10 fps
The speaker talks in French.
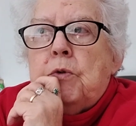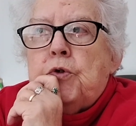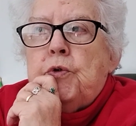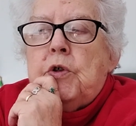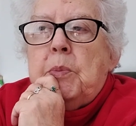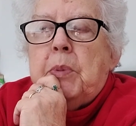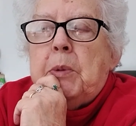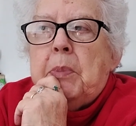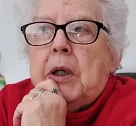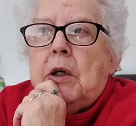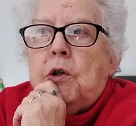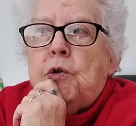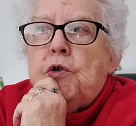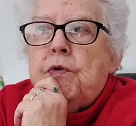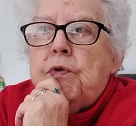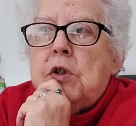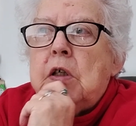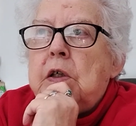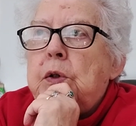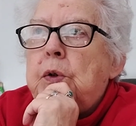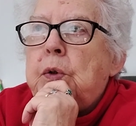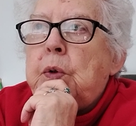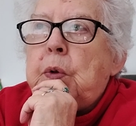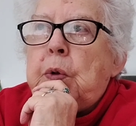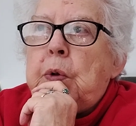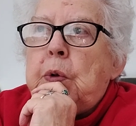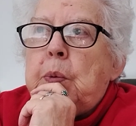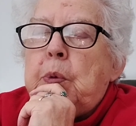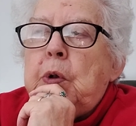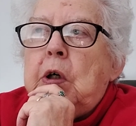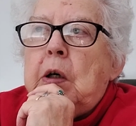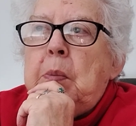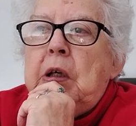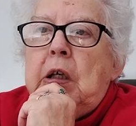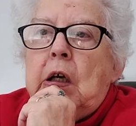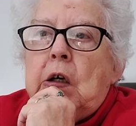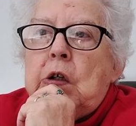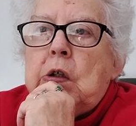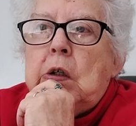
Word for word: que je vous ai préparé, que je vous ai programmé hier.